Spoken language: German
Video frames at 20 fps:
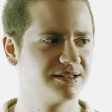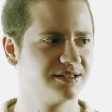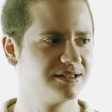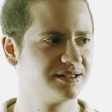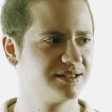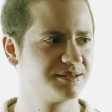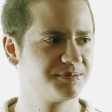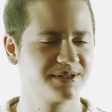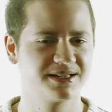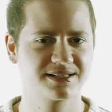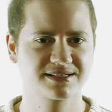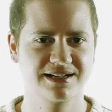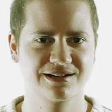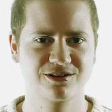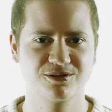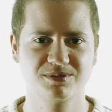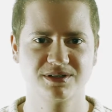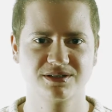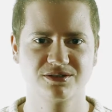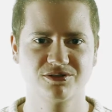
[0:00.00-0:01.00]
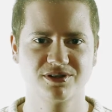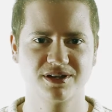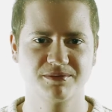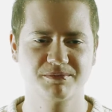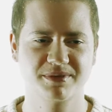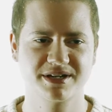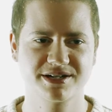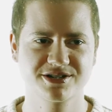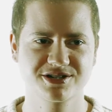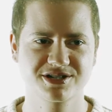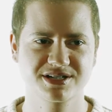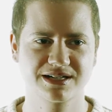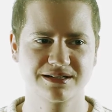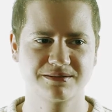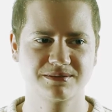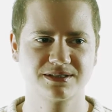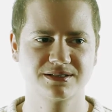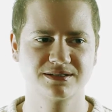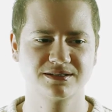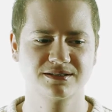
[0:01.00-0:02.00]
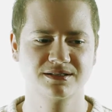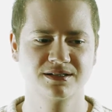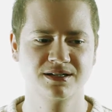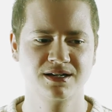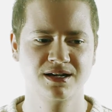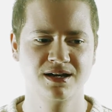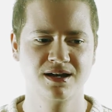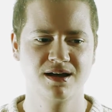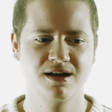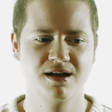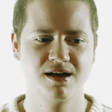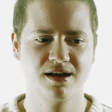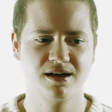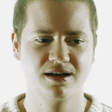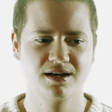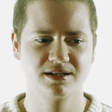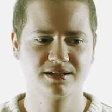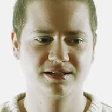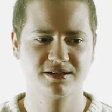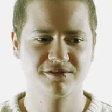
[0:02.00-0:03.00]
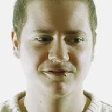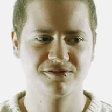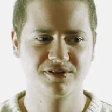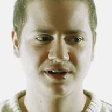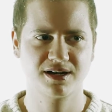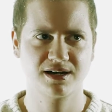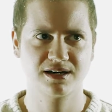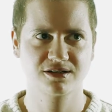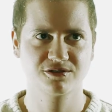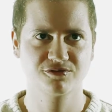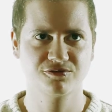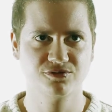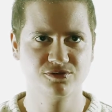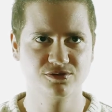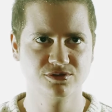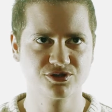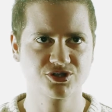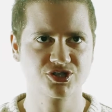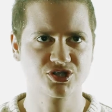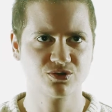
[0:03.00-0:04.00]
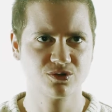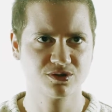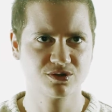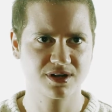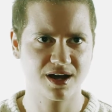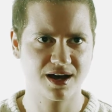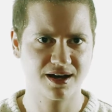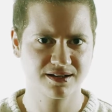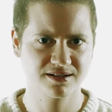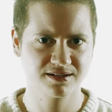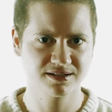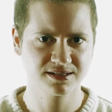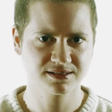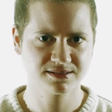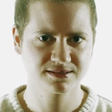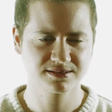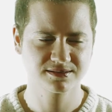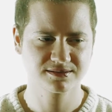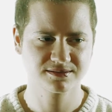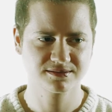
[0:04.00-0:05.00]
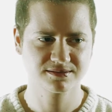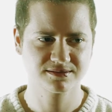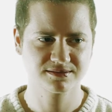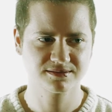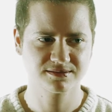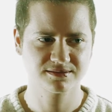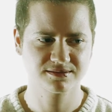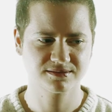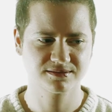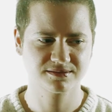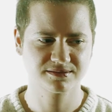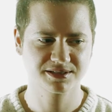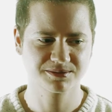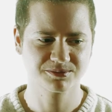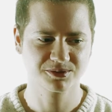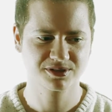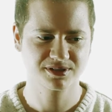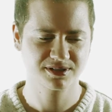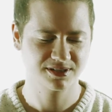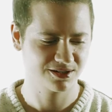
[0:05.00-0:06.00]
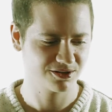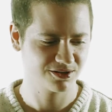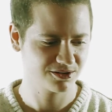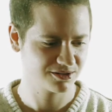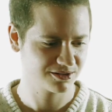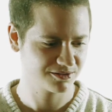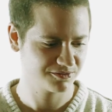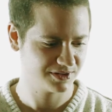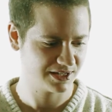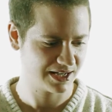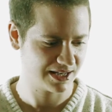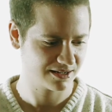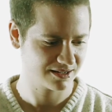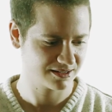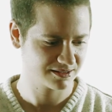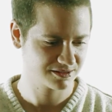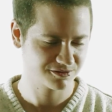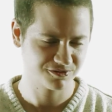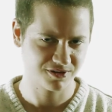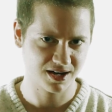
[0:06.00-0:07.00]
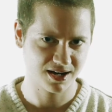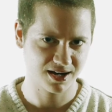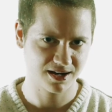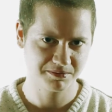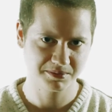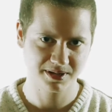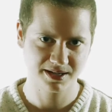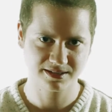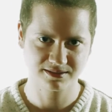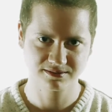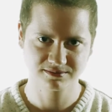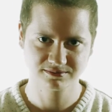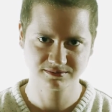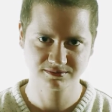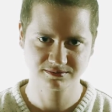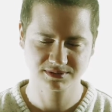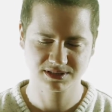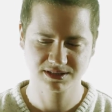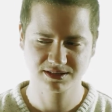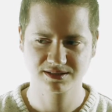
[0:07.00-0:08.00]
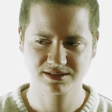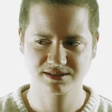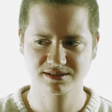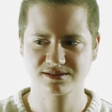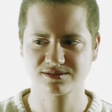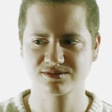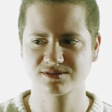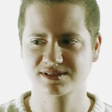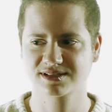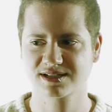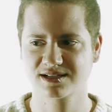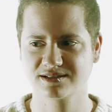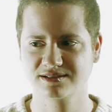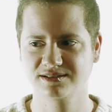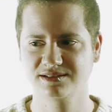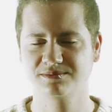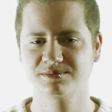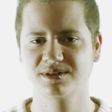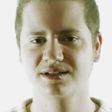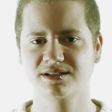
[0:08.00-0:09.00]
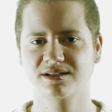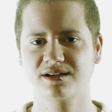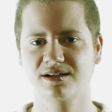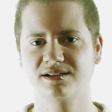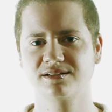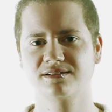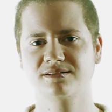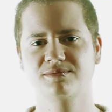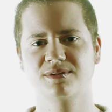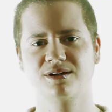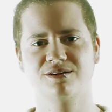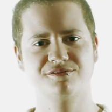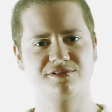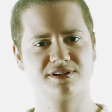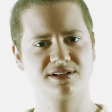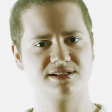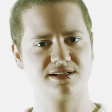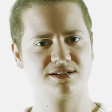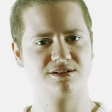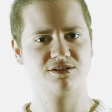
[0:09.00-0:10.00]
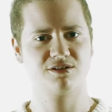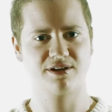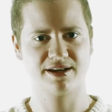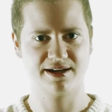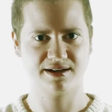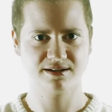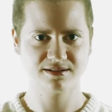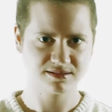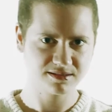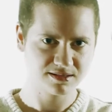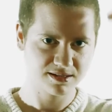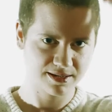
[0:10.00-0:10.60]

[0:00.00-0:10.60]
ich bin jetzt kein komplett neuer Mensch, aber ich erfahre Gefühle schon anders und ich muss sie auch irgendwie anders verarbeiten. Das ist so eine Sache, die man halt im Laufe der Zeit auch lernt.